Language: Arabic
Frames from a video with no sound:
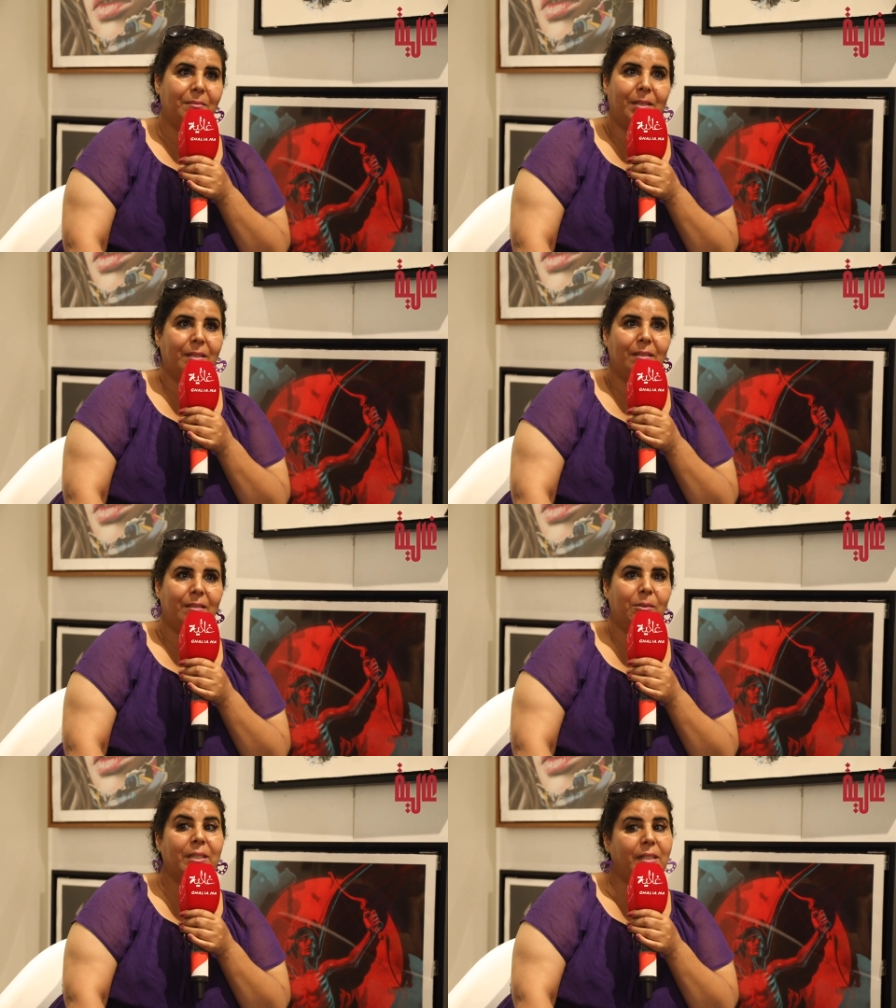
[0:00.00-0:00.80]

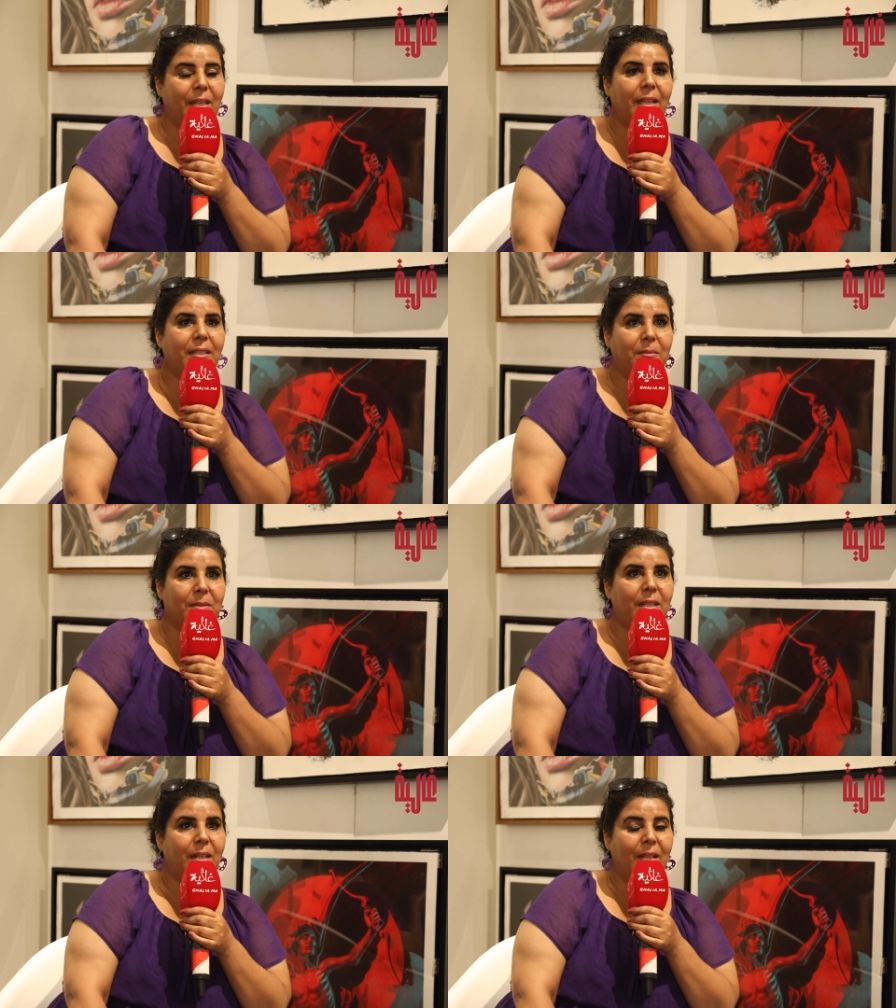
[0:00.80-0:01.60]
ما ولكن حكيم
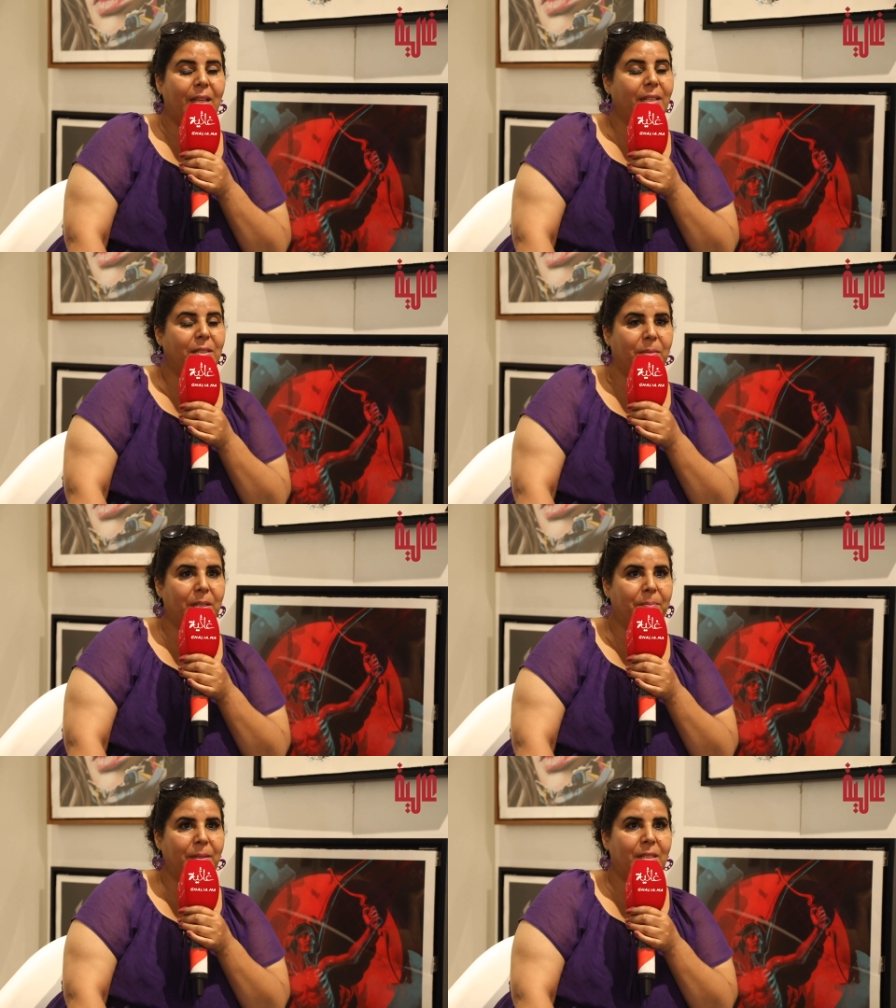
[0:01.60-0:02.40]
صراحه حكيم
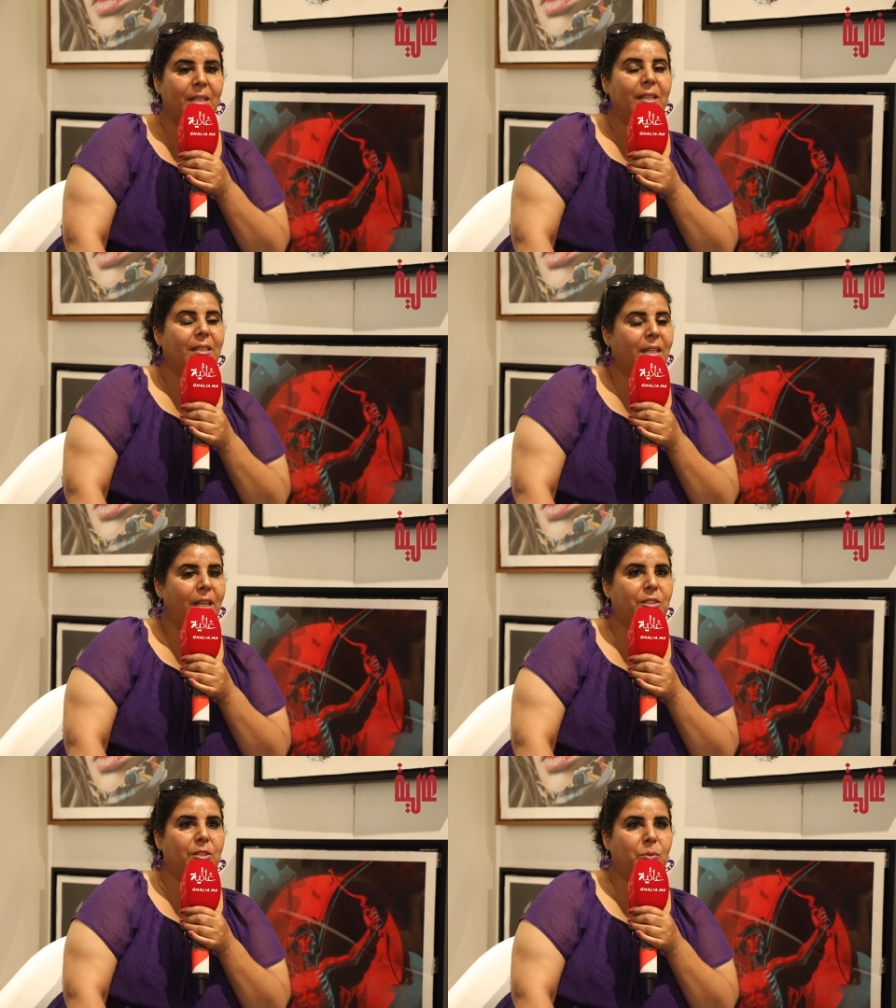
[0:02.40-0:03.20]
بالعباس دار
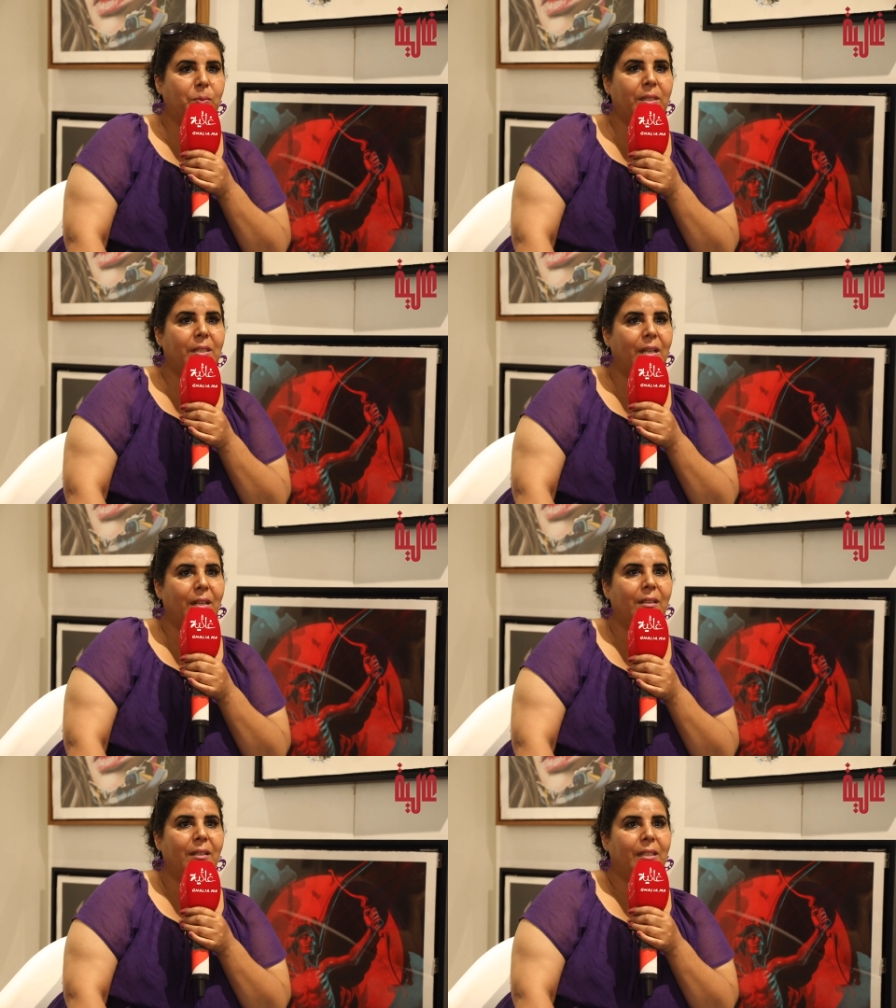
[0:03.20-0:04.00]
حاجه زوينه
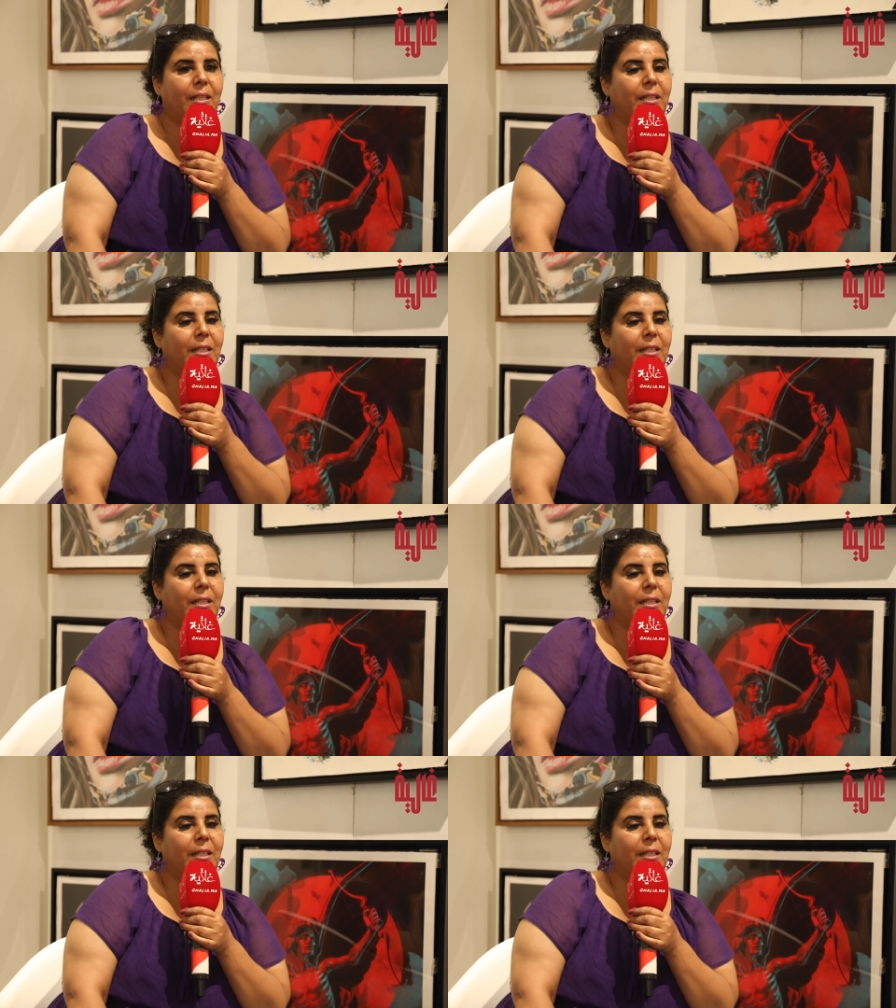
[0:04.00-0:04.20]
اللي